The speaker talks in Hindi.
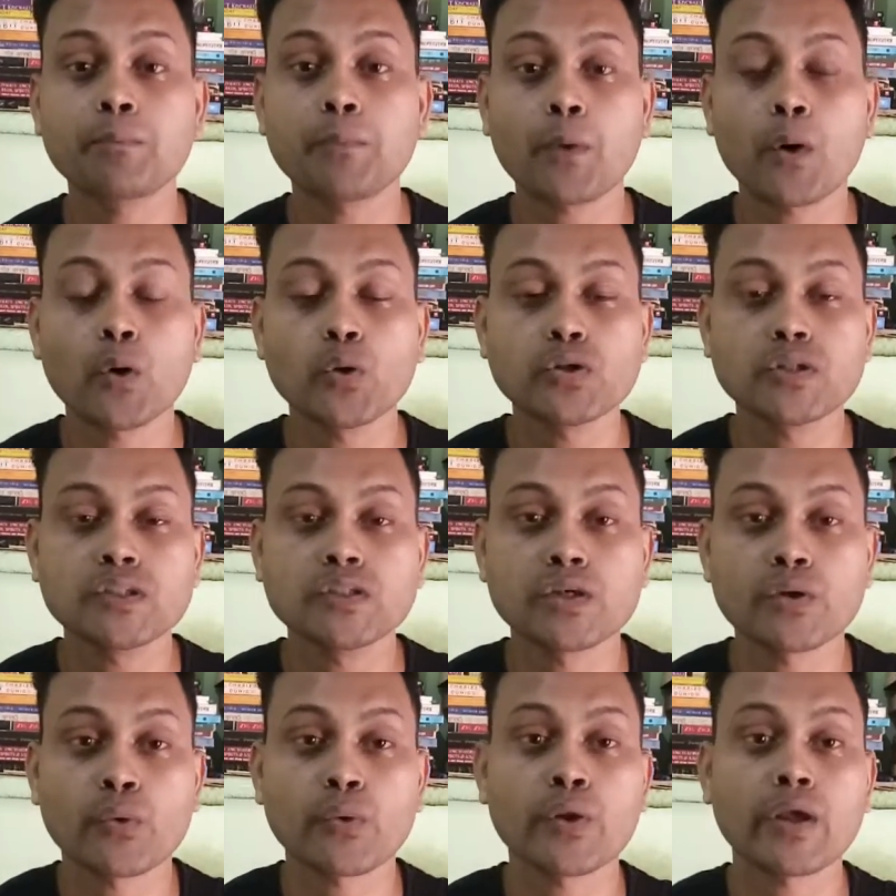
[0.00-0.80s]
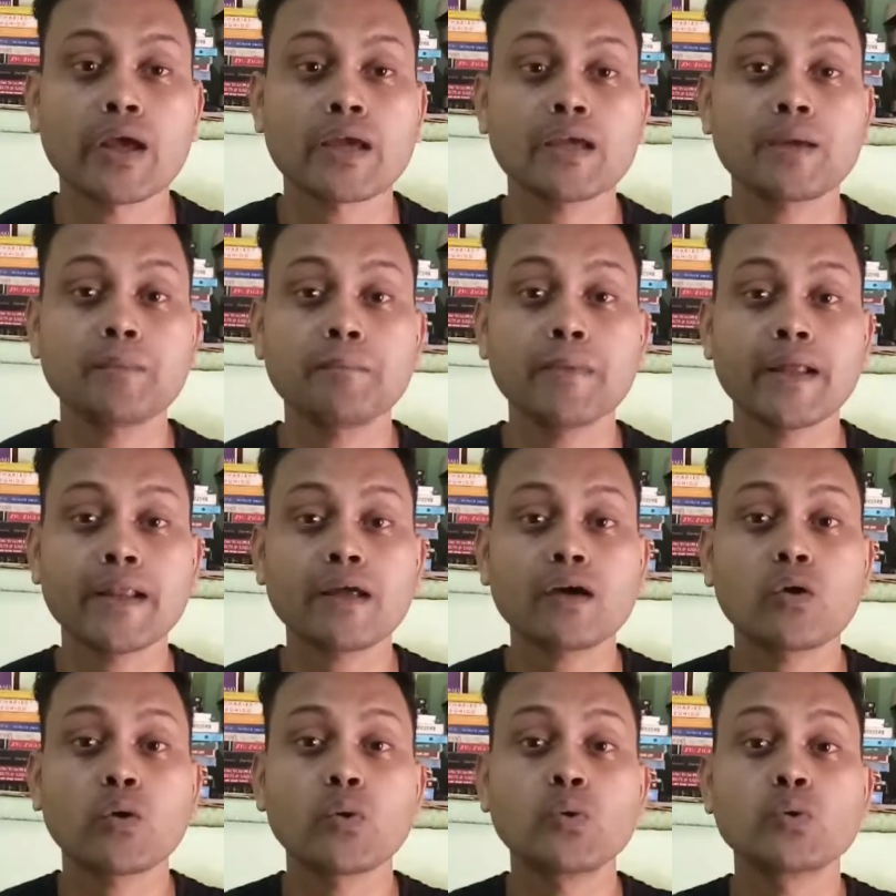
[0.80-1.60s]
बहुत ही ज़रूरी है कि
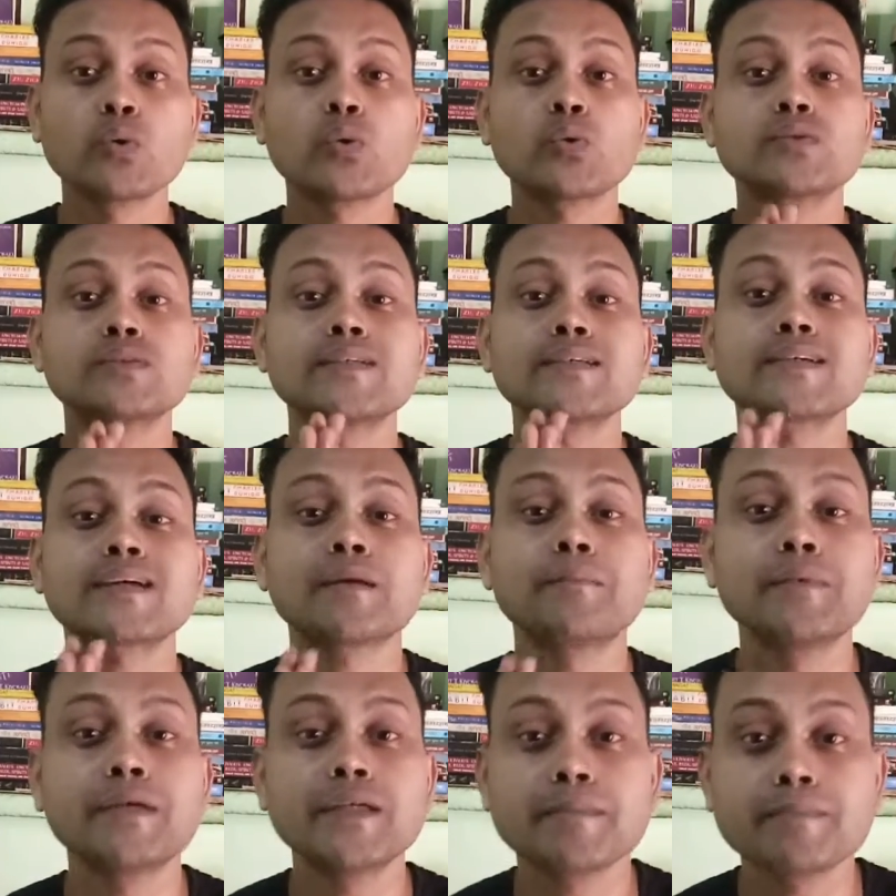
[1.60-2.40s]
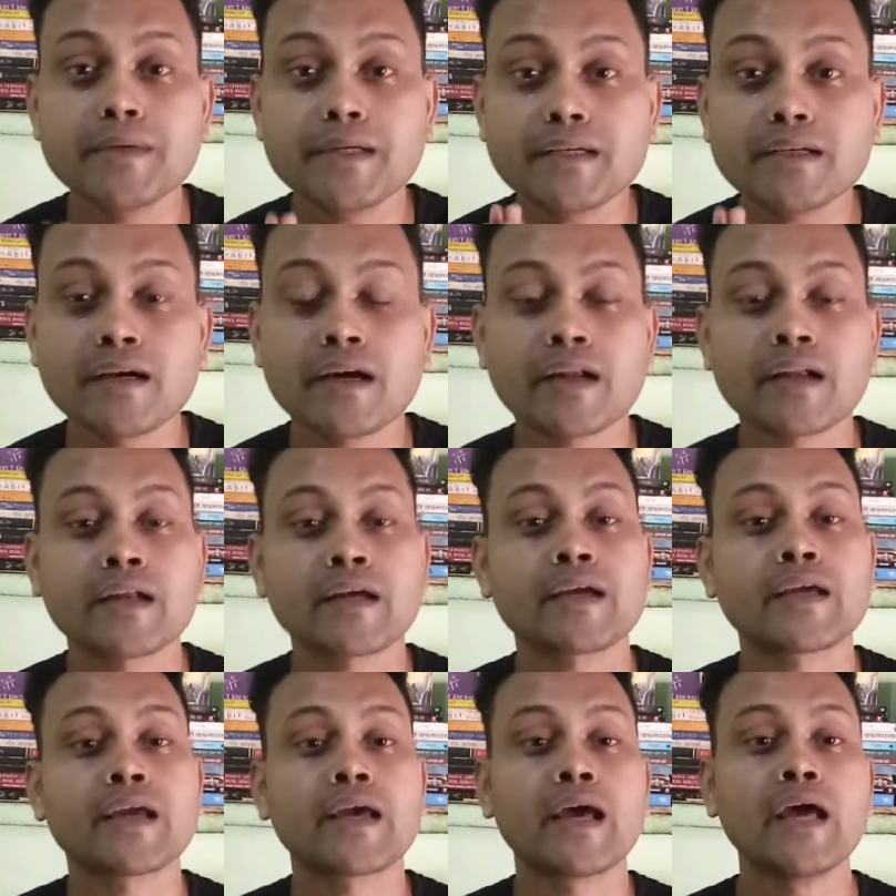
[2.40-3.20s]
मैंने कौन कौन से कमिटमेंट कर
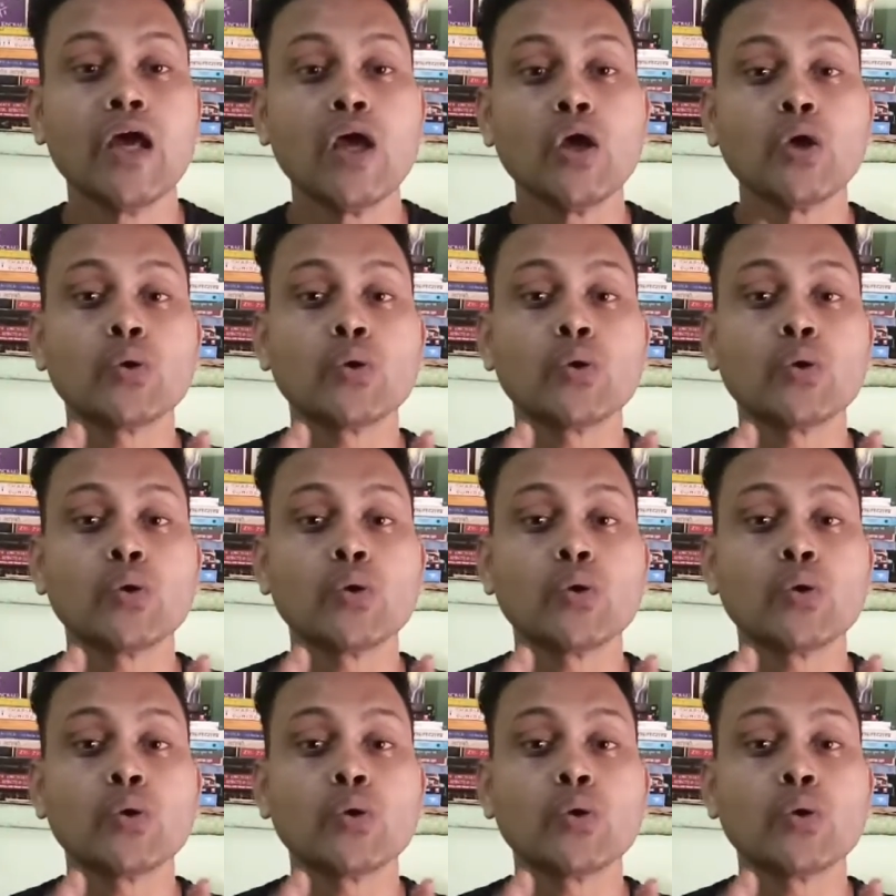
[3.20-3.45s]
रखे हैं